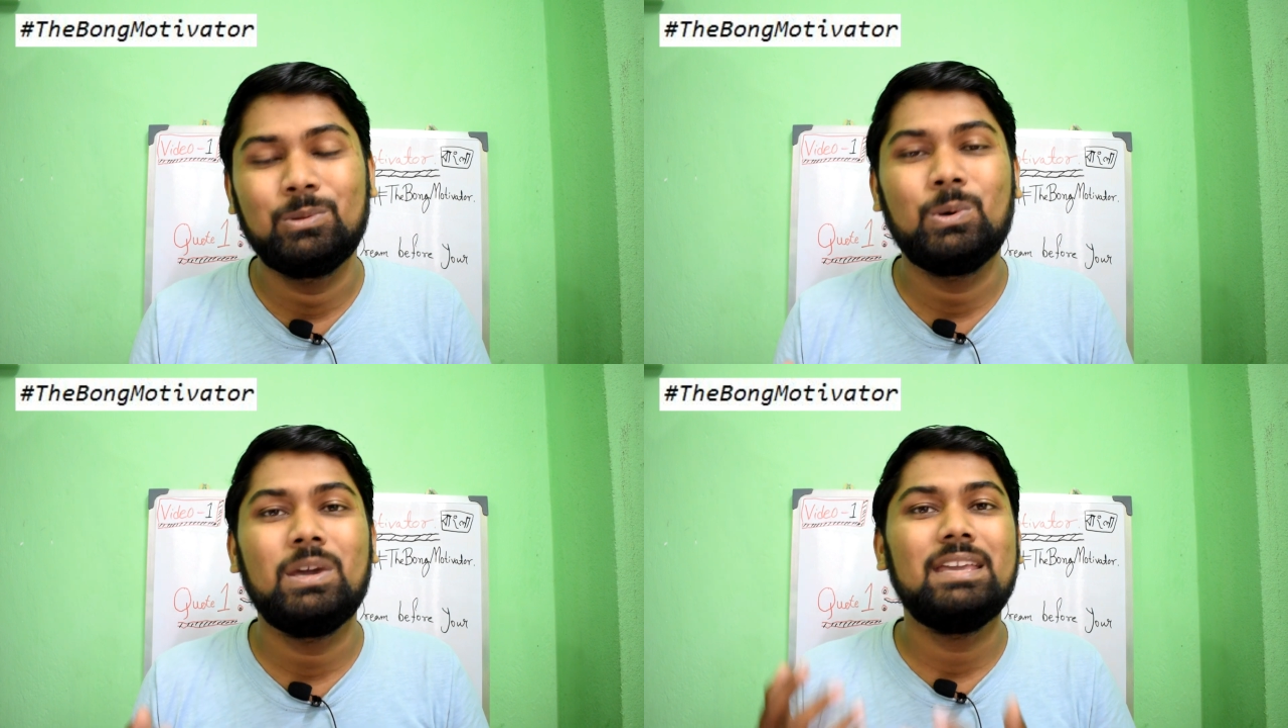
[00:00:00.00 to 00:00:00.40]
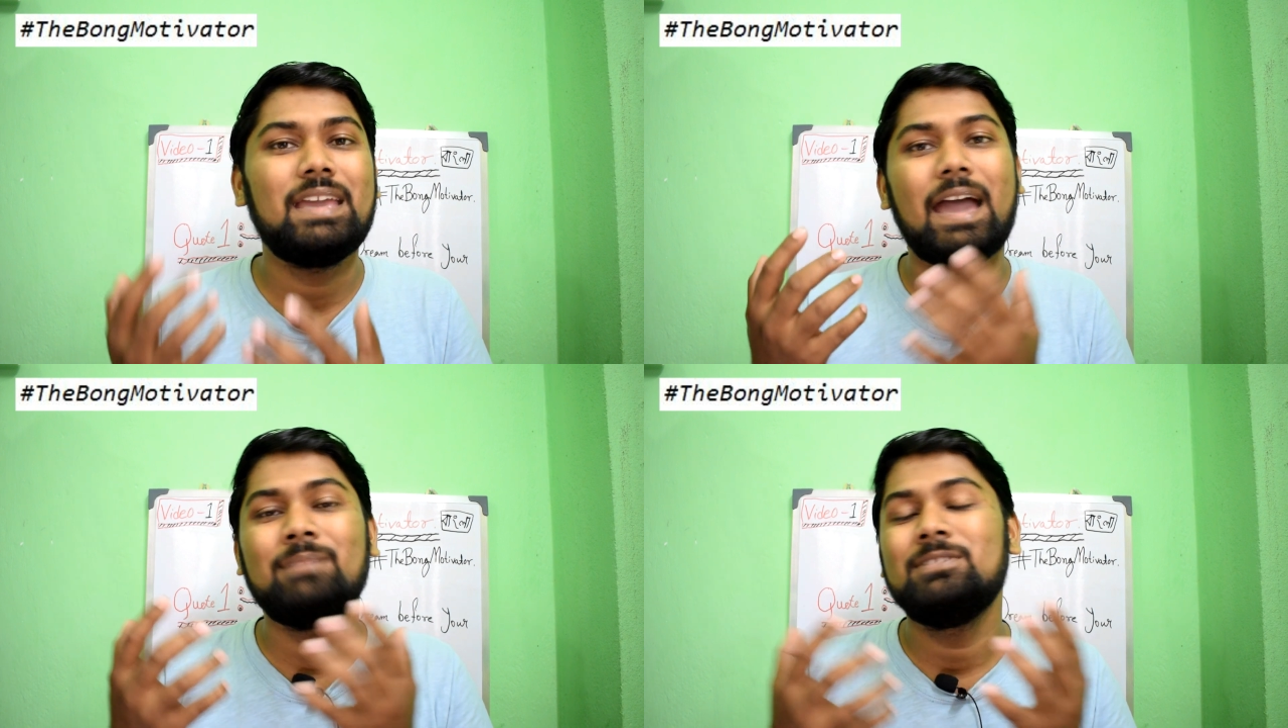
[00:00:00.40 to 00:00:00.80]
তো এই
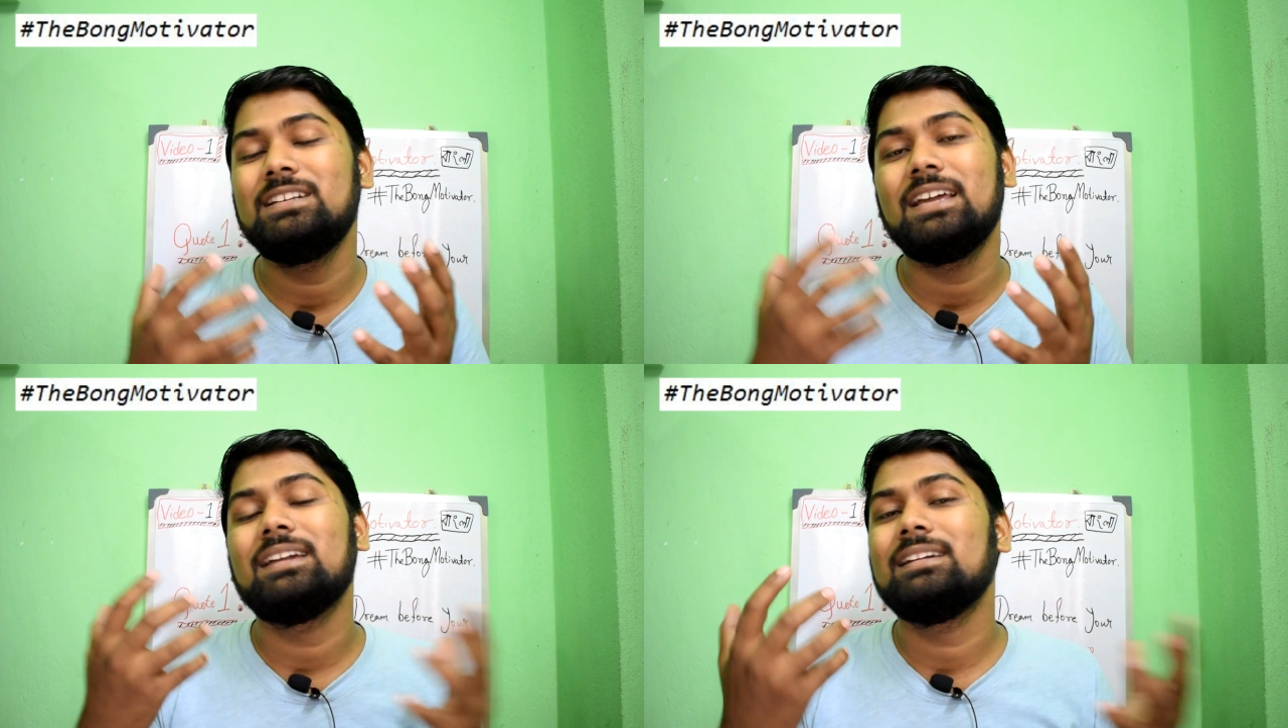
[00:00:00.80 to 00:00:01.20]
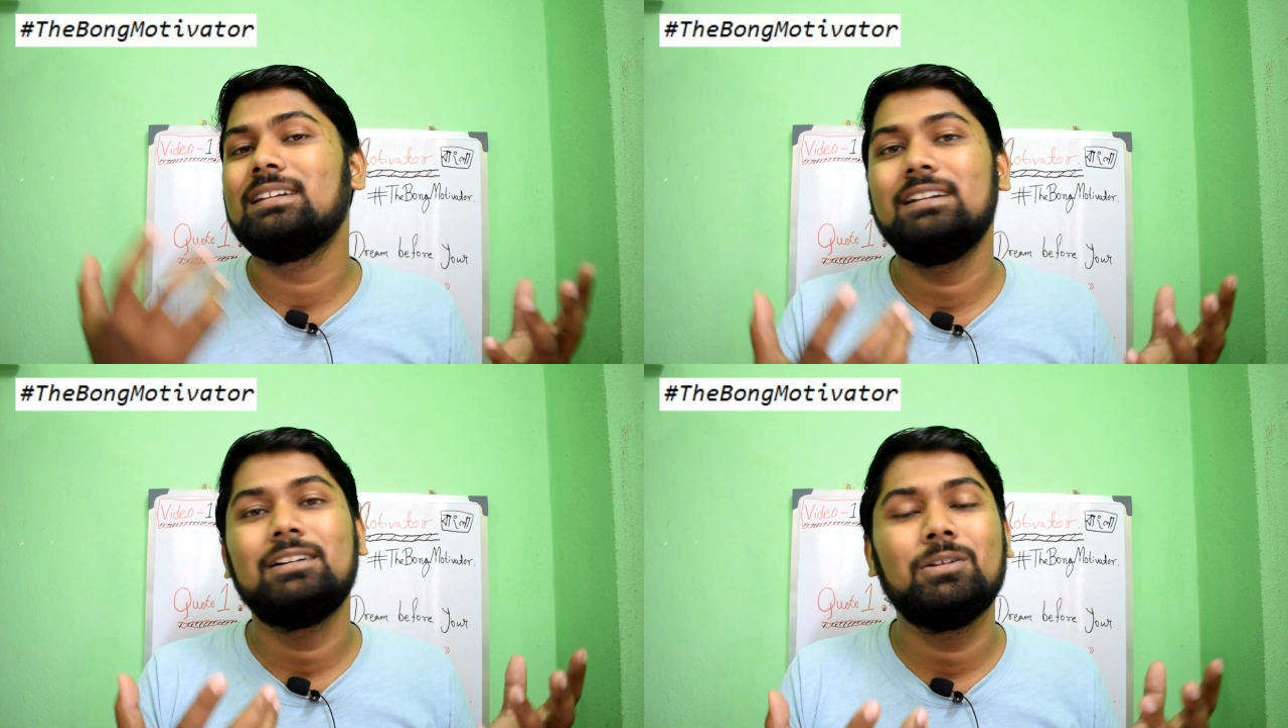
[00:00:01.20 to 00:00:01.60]
হ্যাবিটটাকে
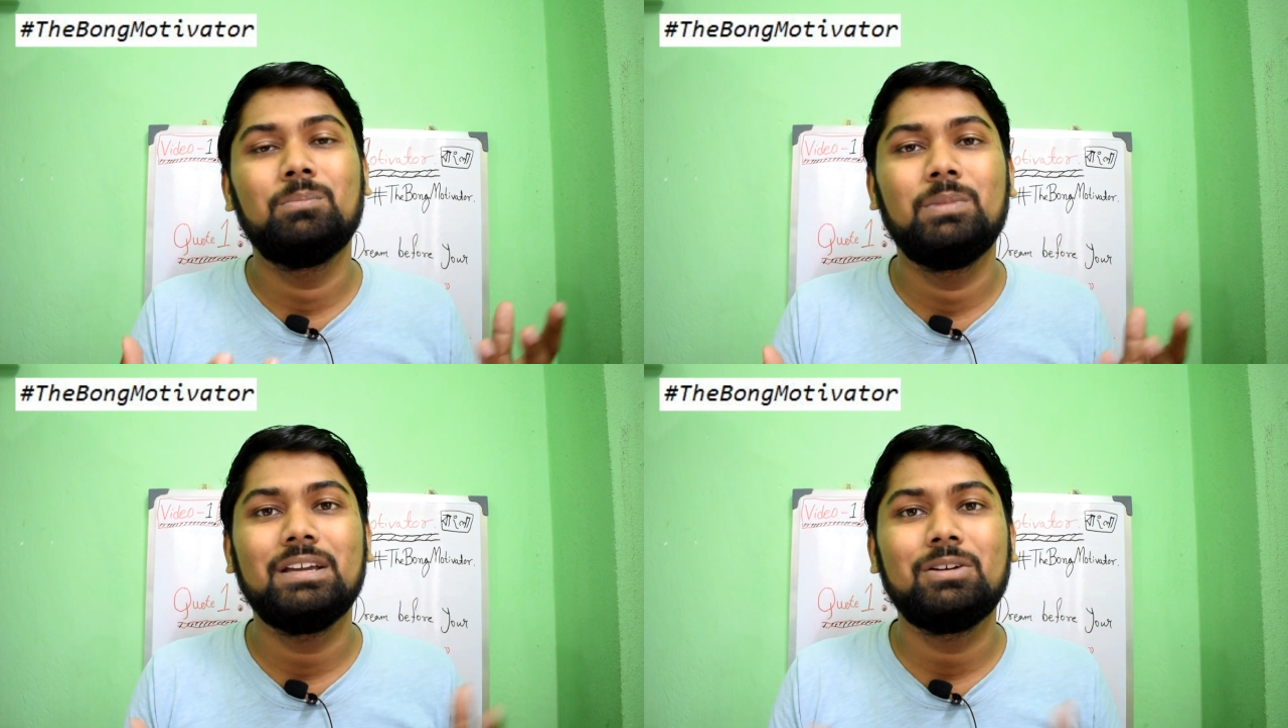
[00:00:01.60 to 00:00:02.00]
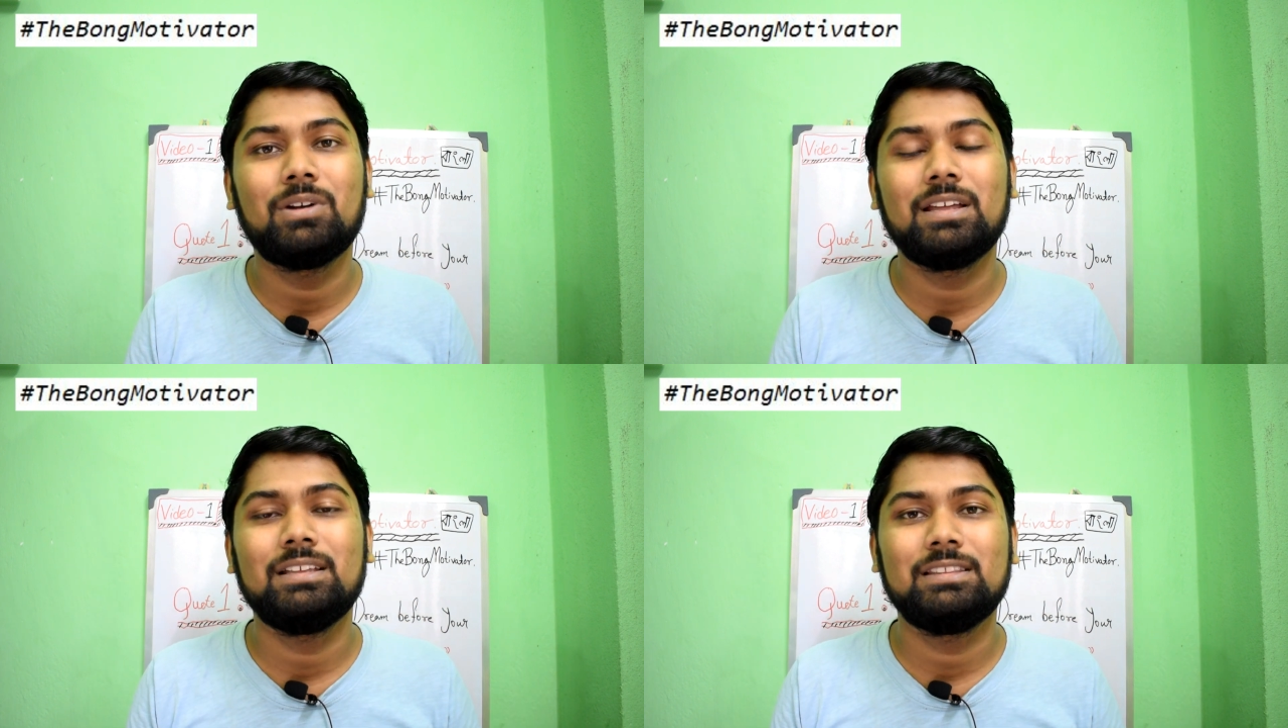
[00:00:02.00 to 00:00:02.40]
কি করে ব্রেক
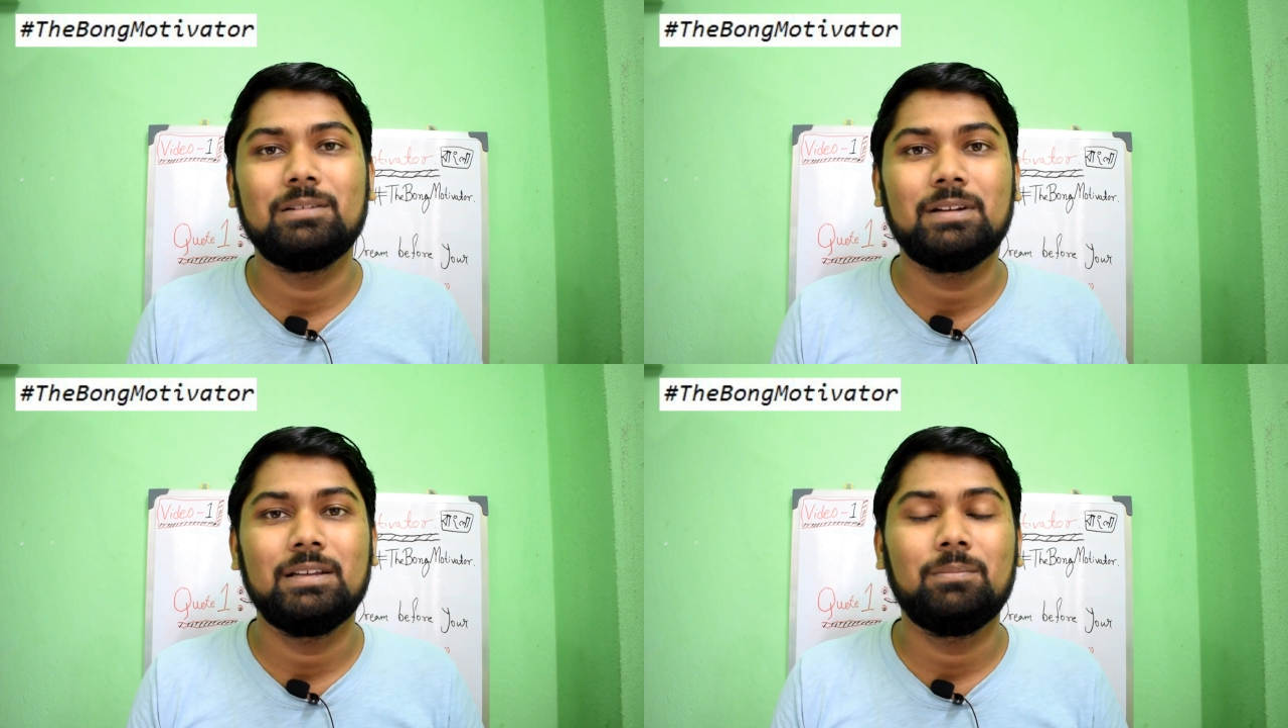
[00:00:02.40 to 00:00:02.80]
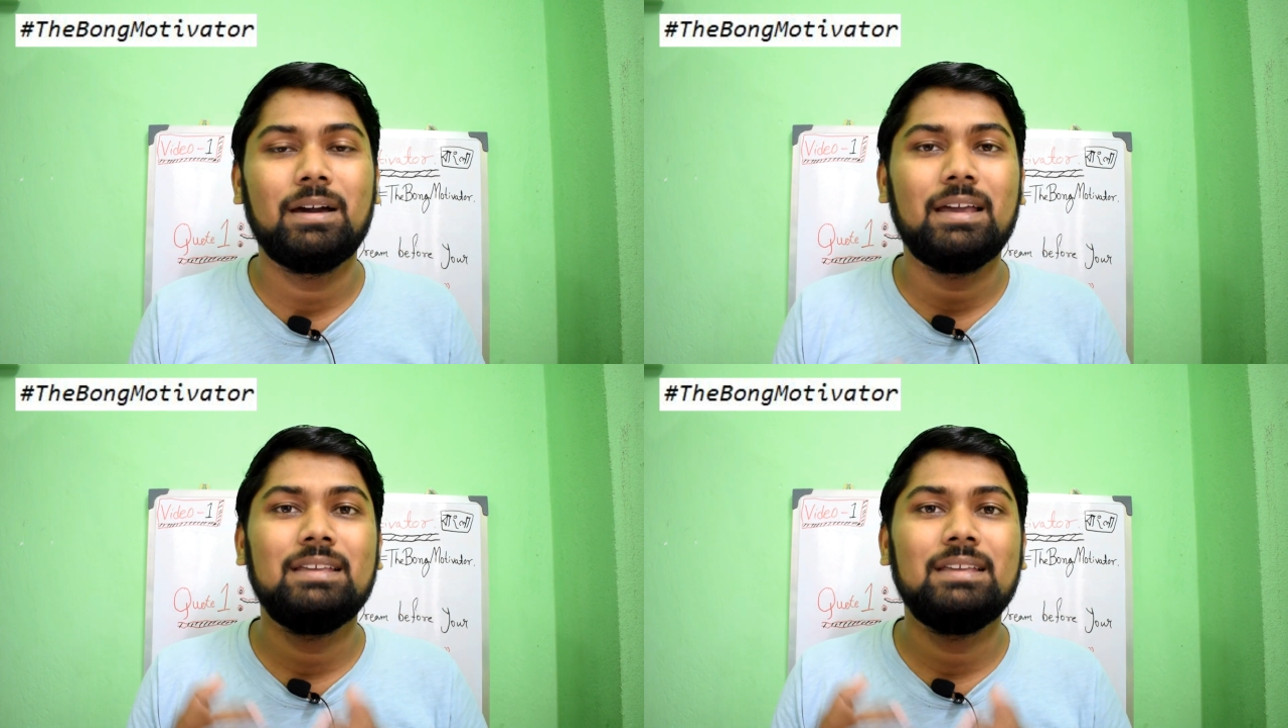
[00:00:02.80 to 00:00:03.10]
করা যেতে পারে বা